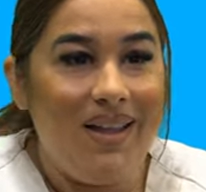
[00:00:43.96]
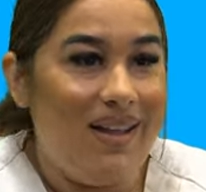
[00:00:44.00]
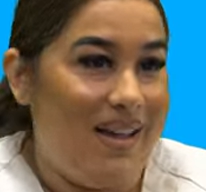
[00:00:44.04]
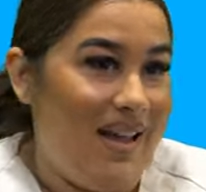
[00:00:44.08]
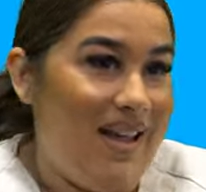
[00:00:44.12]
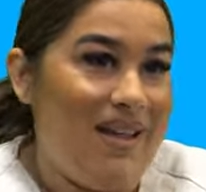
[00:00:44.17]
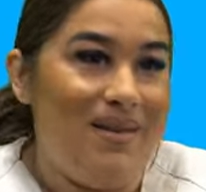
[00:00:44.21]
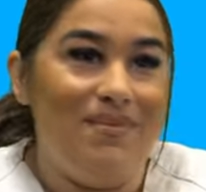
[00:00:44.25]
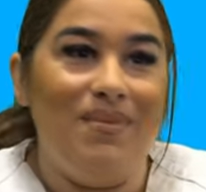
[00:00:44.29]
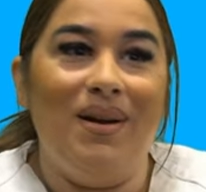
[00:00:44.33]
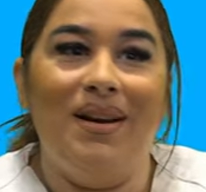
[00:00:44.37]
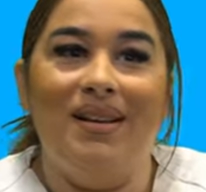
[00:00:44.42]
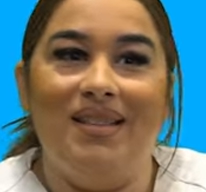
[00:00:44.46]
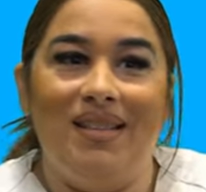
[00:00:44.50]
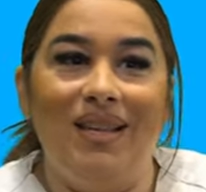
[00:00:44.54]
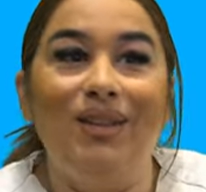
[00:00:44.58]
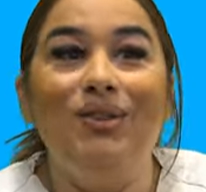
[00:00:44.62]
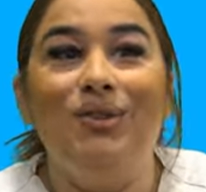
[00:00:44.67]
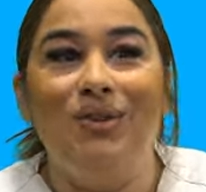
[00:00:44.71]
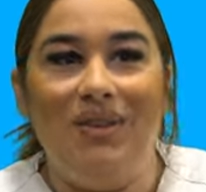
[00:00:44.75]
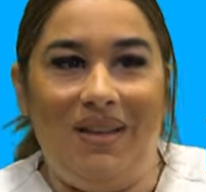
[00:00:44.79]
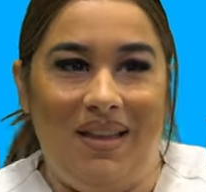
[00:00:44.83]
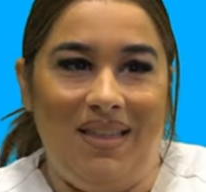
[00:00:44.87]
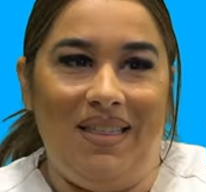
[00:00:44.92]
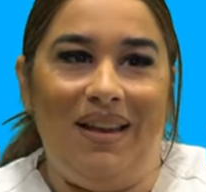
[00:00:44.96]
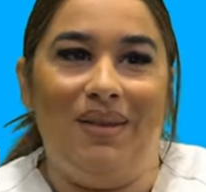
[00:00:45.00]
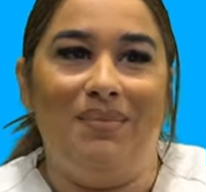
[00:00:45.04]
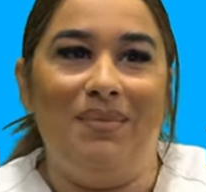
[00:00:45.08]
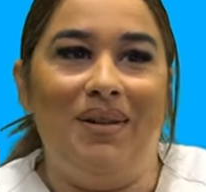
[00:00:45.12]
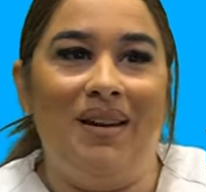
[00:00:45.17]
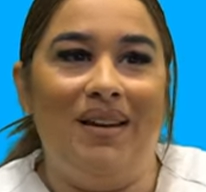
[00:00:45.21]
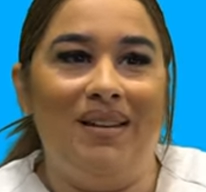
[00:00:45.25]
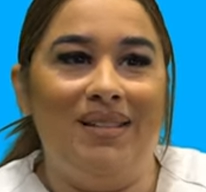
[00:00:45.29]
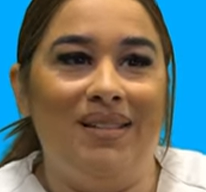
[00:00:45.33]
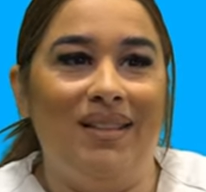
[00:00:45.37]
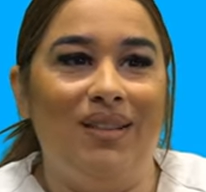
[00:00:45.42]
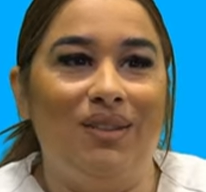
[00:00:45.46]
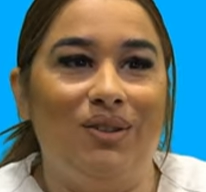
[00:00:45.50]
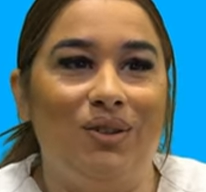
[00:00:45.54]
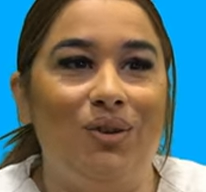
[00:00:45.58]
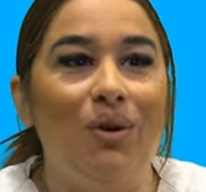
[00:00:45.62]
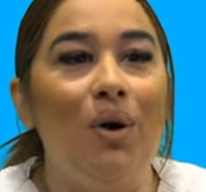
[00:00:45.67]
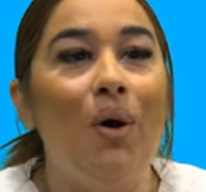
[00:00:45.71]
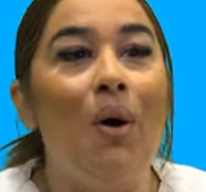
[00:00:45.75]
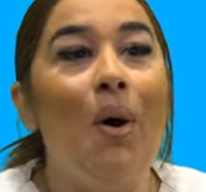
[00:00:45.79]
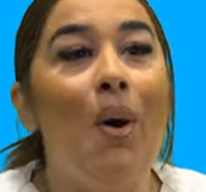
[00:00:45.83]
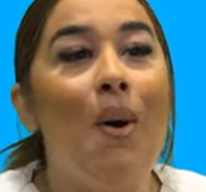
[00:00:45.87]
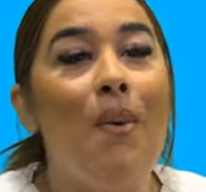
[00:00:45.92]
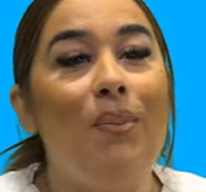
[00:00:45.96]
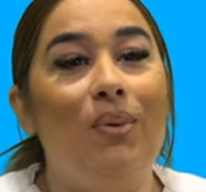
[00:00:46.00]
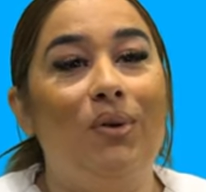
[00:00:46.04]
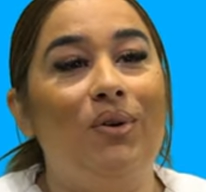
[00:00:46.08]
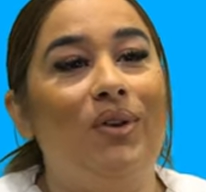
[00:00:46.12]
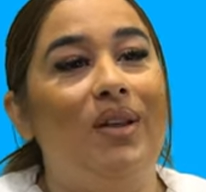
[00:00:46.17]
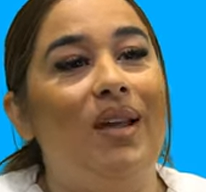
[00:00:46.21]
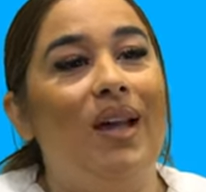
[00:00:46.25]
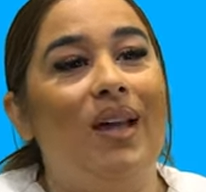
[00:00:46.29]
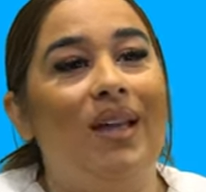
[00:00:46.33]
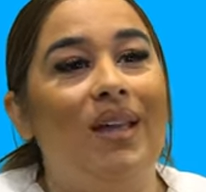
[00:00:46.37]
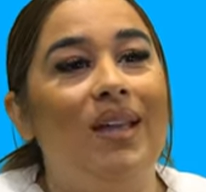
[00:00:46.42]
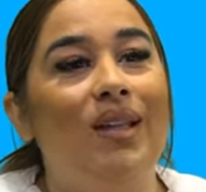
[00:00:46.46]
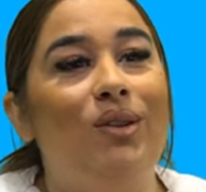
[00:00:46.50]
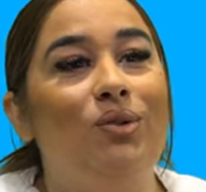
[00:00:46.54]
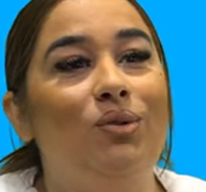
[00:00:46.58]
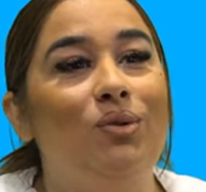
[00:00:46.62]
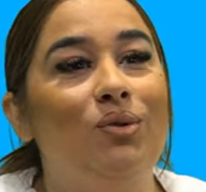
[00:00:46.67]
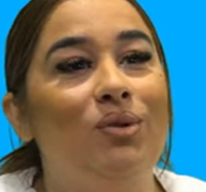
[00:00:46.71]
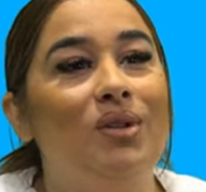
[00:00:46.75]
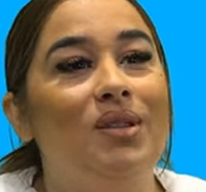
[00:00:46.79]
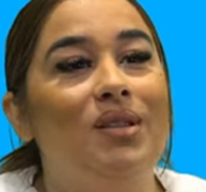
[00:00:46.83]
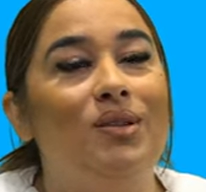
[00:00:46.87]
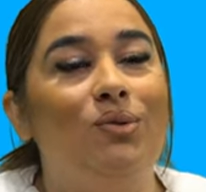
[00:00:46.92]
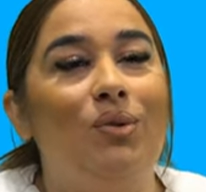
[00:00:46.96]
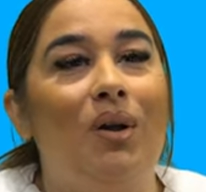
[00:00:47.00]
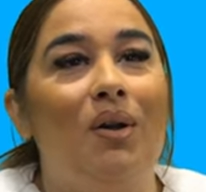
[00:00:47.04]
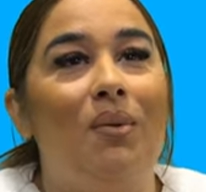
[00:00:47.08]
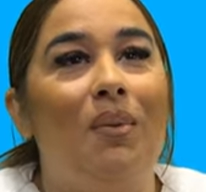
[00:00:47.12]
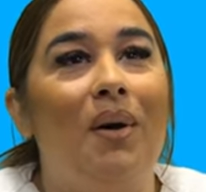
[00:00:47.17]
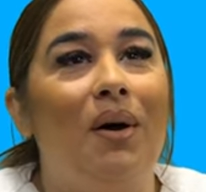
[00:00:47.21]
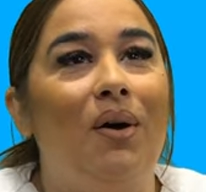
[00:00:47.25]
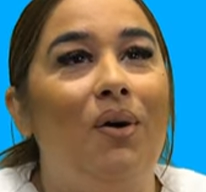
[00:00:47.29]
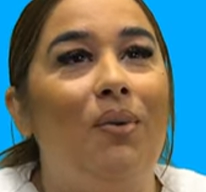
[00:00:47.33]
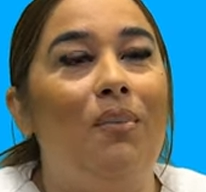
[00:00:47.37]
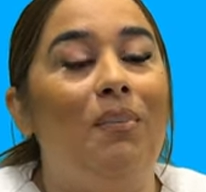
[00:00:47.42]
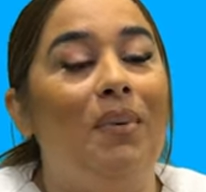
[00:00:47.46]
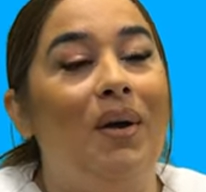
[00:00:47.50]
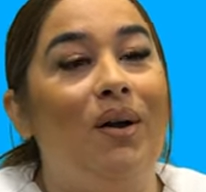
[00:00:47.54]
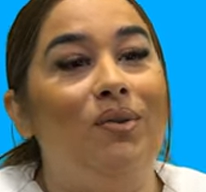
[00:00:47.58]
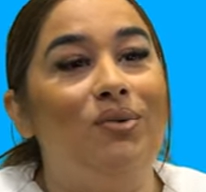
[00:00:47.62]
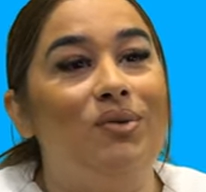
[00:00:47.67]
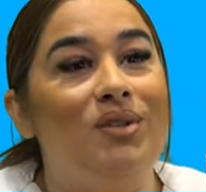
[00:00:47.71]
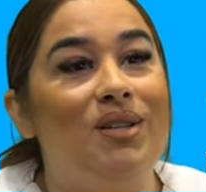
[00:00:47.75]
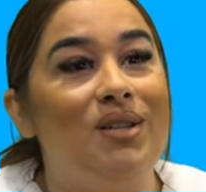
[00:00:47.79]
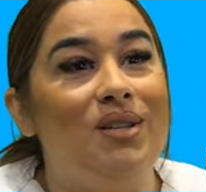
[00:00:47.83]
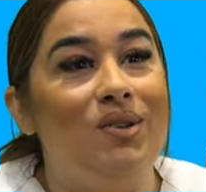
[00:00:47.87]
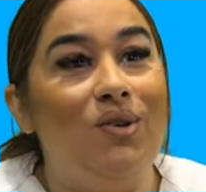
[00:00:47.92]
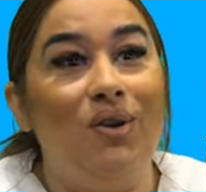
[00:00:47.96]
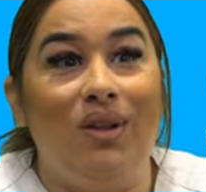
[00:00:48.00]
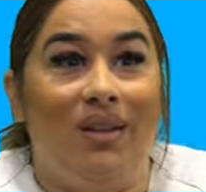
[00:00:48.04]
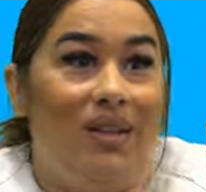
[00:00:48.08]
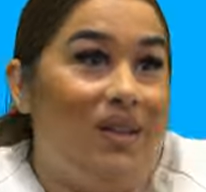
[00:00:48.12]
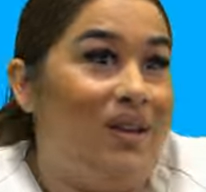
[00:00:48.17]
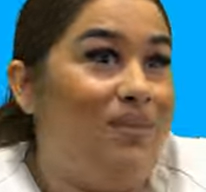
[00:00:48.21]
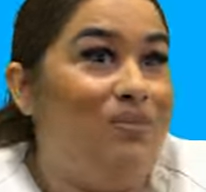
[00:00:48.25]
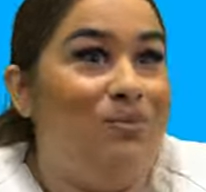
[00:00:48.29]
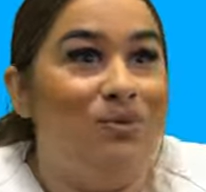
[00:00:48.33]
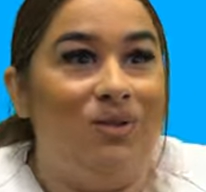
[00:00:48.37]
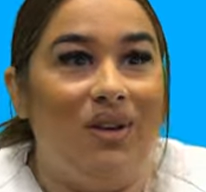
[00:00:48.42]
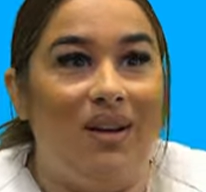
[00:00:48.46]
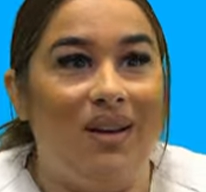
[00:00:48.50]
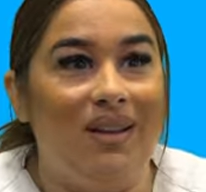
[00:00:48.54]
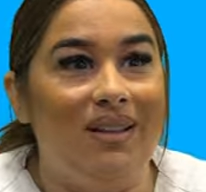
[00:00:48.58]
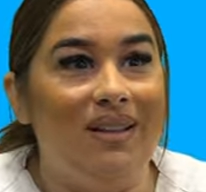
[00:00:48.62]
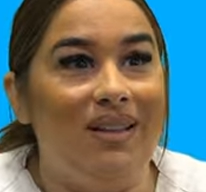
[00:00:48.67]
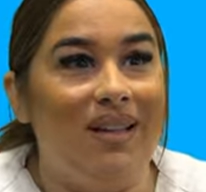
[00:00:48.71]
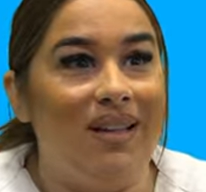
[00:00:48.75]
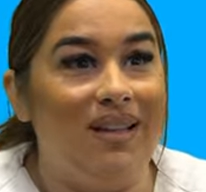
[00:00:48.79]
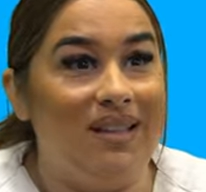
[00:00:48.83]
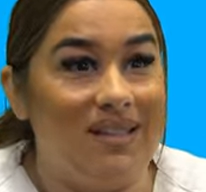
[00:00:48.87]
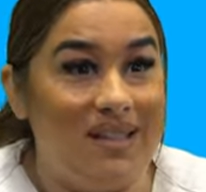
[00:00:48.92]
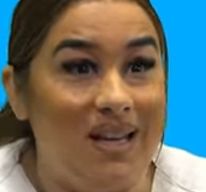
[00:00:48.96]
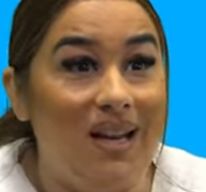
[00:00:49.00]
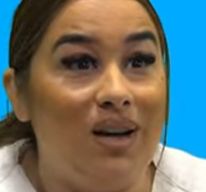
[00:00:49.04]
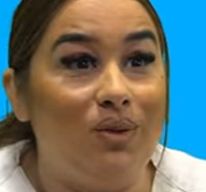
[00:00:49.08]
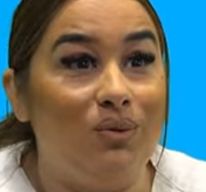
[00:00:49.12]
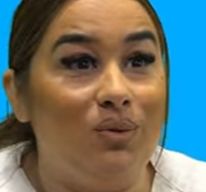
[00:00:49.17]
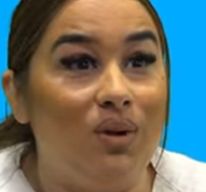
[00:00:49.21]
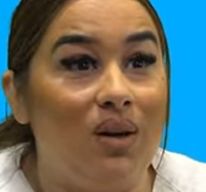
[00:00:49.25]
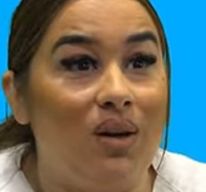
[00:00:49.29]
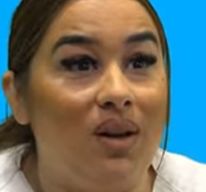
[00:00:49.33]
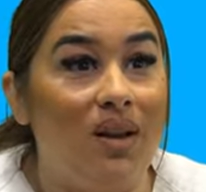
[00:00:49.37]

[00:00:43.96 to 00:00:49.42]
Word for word: que irme al centro y quedarme en el centro. Porque aquí tú, a lo mejor pega un chillo y tienes mucha gente que te sale a tu